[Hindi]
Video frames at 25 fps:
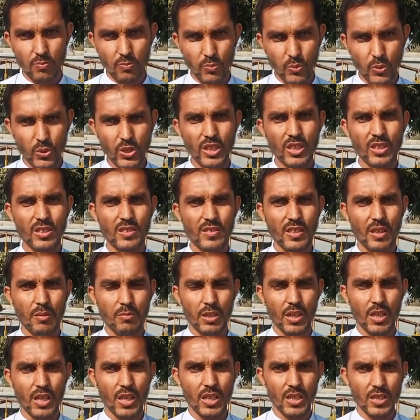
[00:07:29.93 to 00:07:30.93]
पूरी इंतजाम
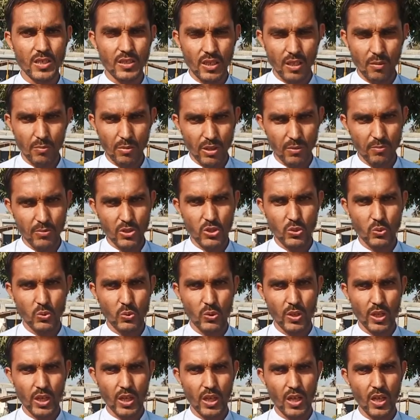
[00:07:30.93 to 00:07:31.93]
है इसके बड़े
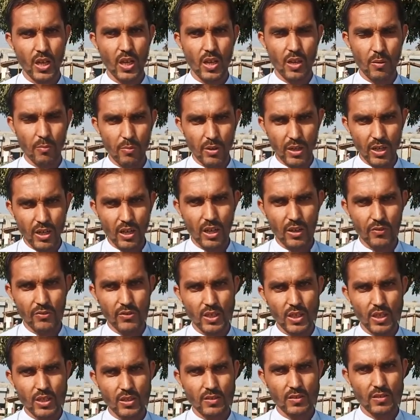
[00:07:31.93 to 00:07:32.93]
मशहूर हैं बंडल ऑफ
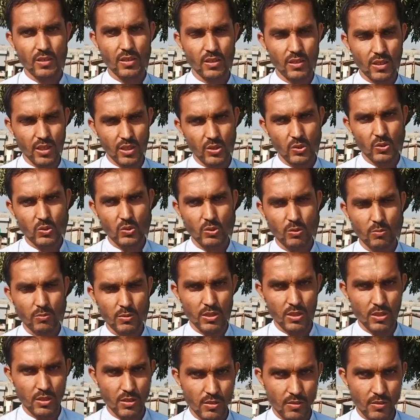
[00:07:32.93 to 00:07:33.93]
थैंक्स थैंक यू सो मच